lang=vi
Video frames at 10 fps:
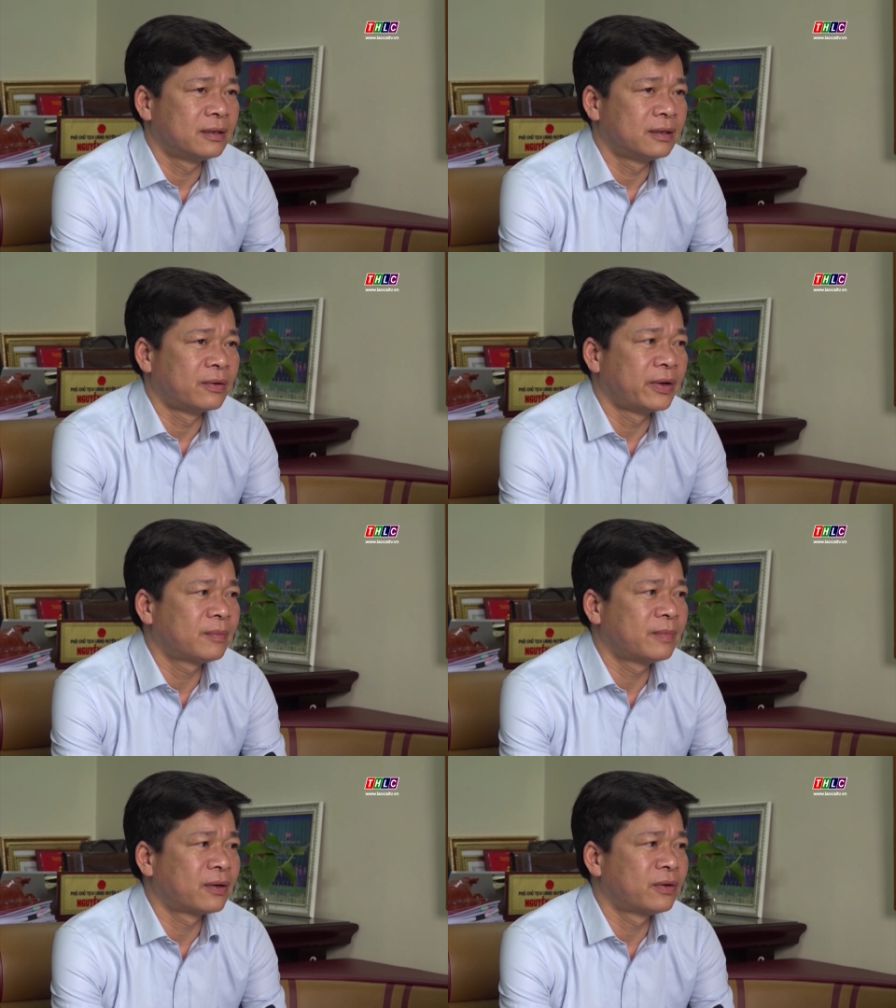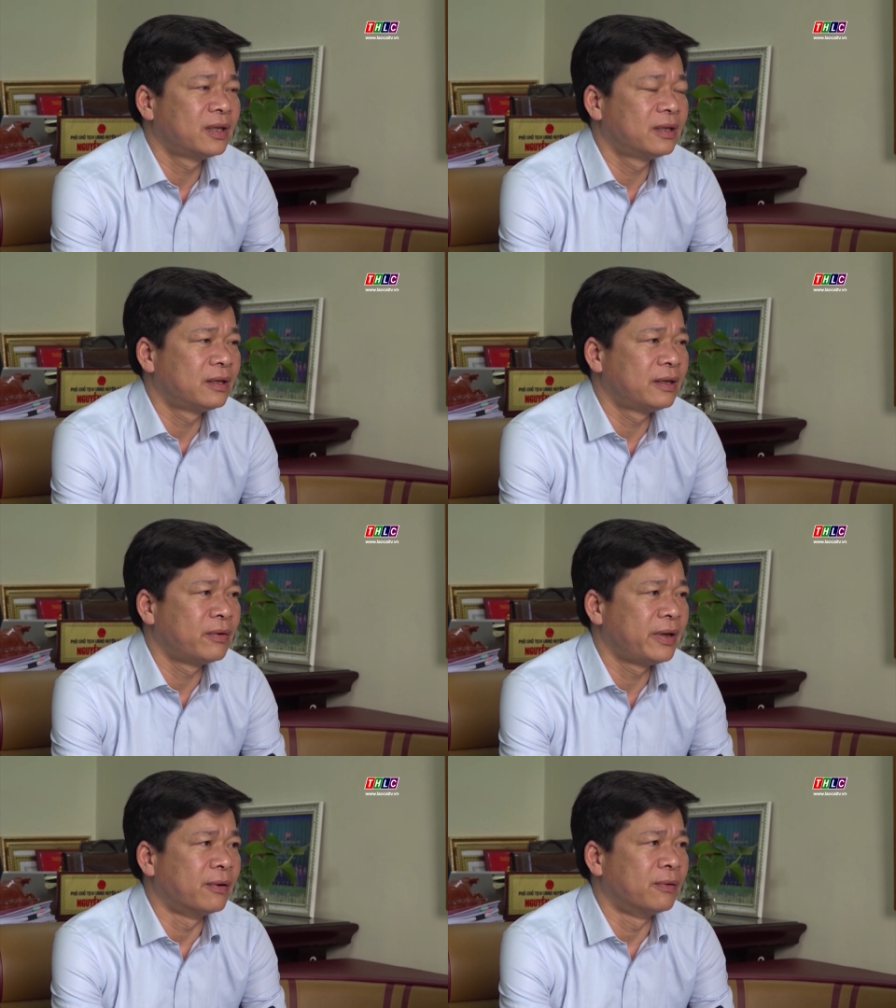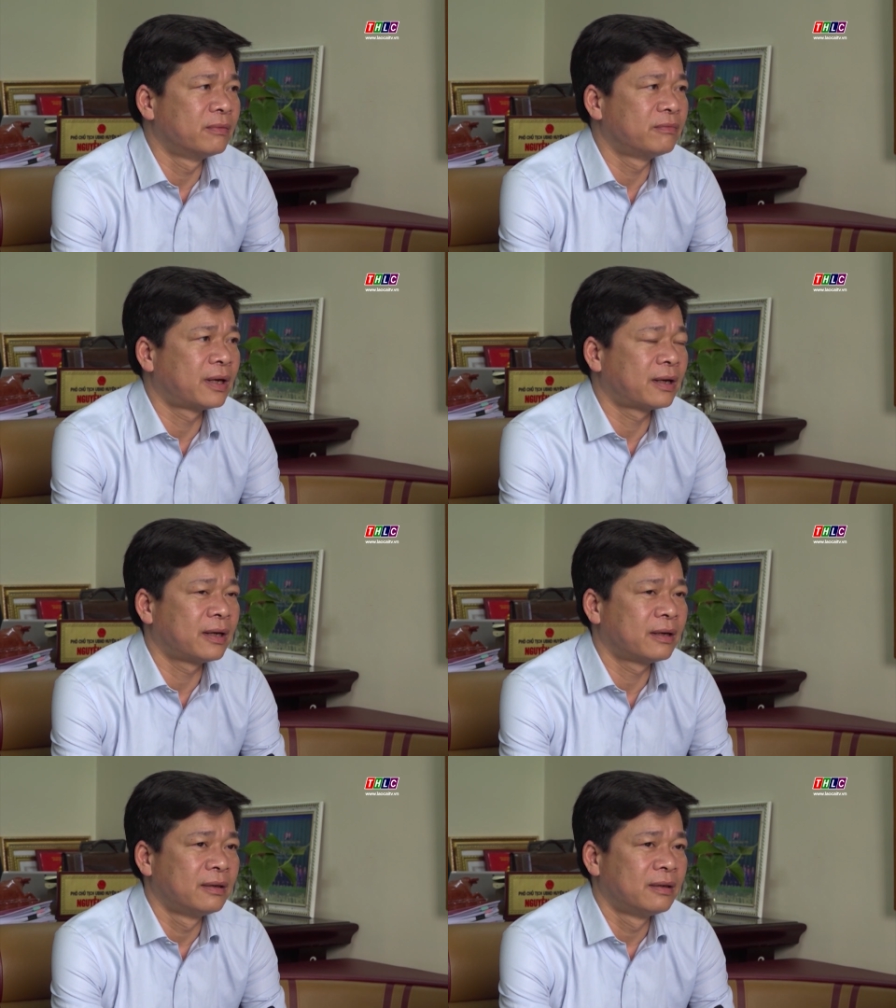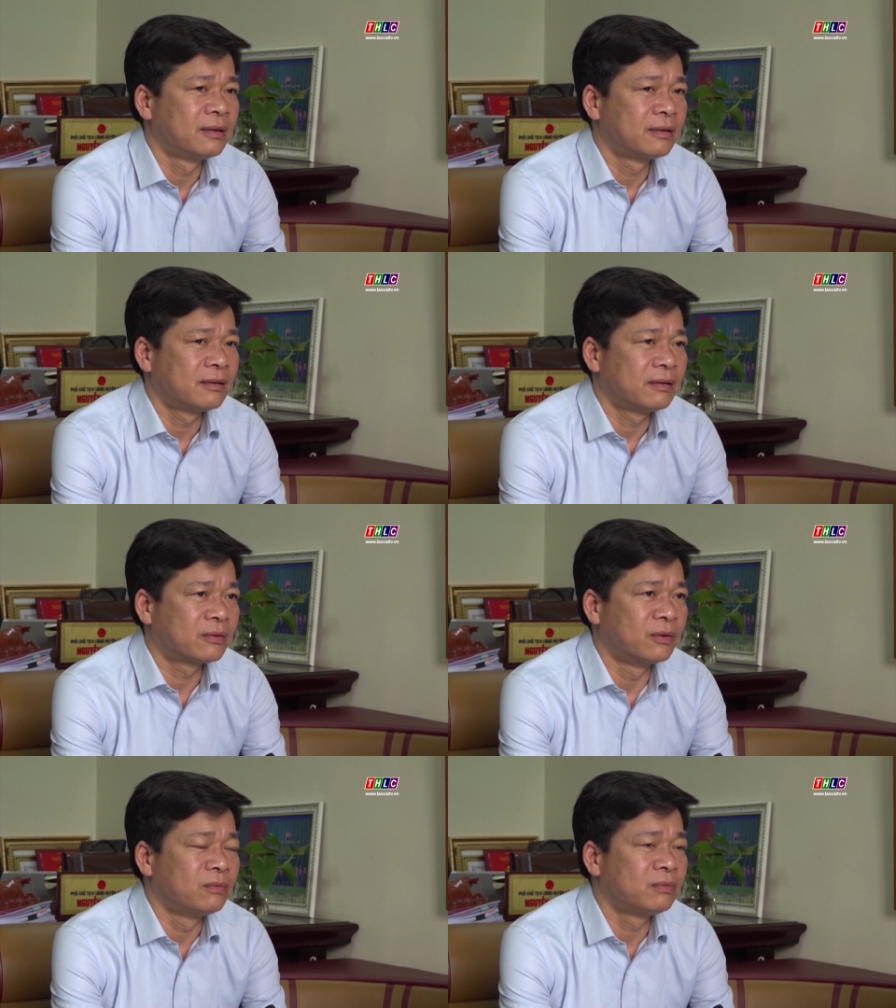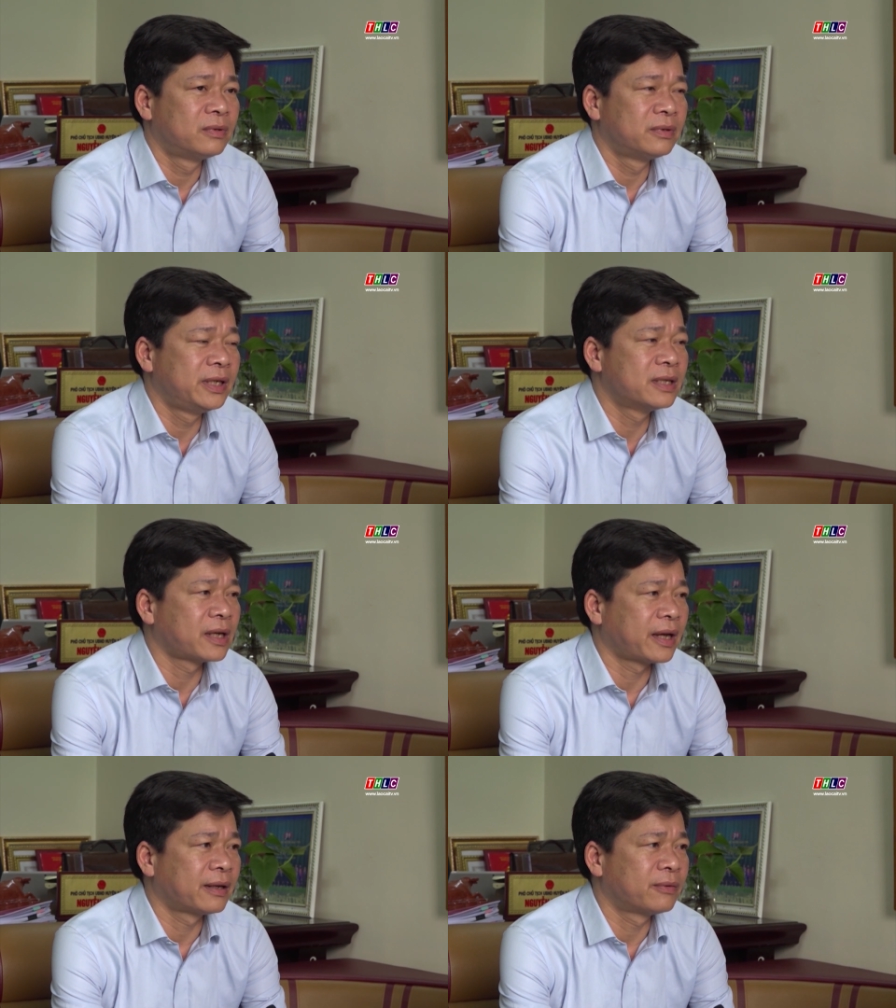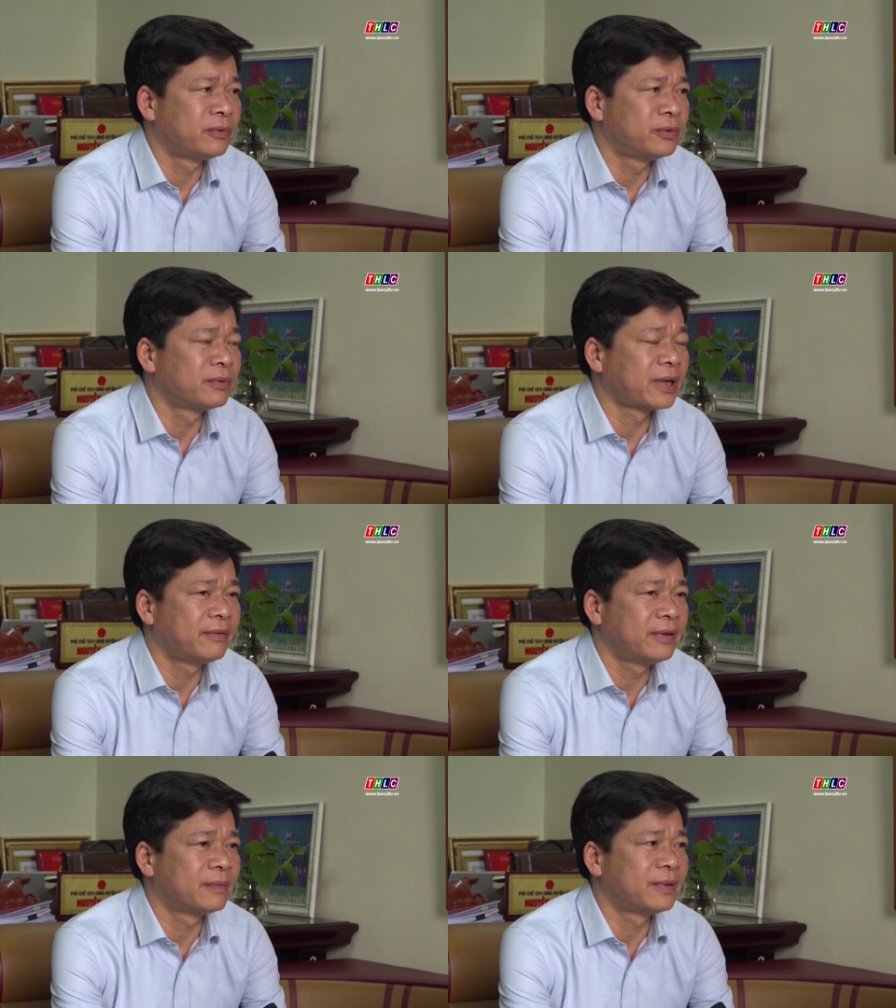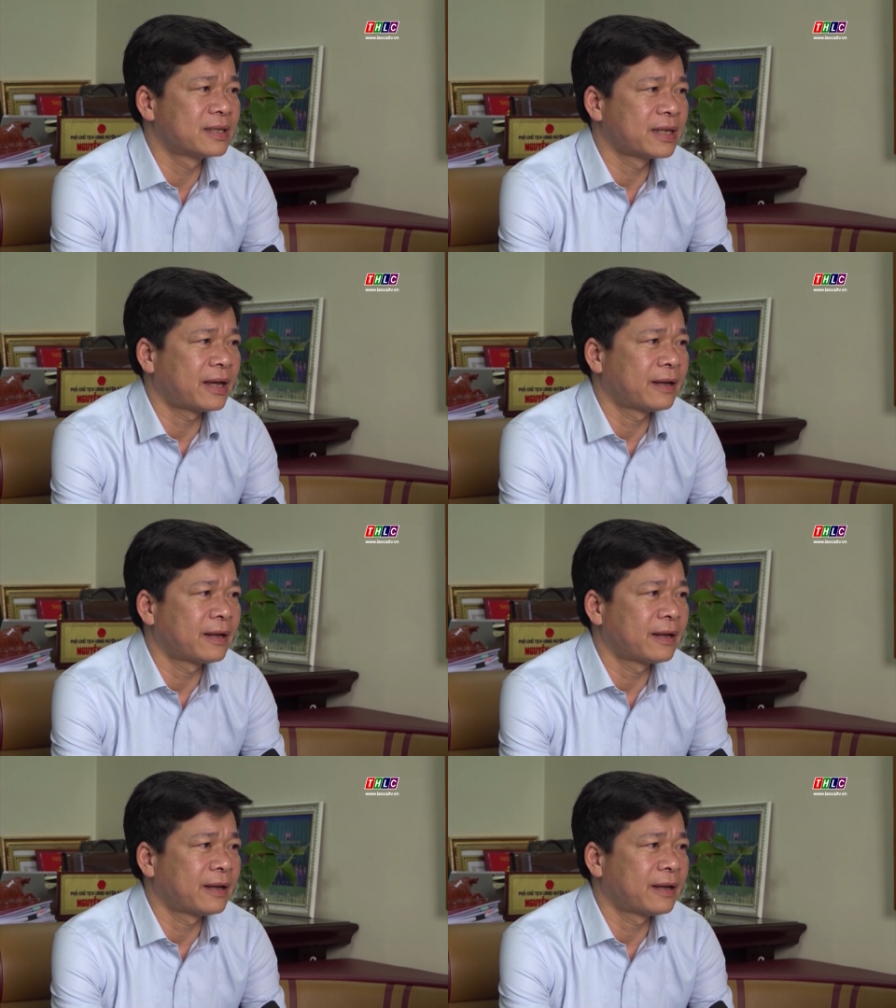hầu hết bà con nhân dân đều hiểu và cùng chia sẻ cùng chung tay với hợp tác xã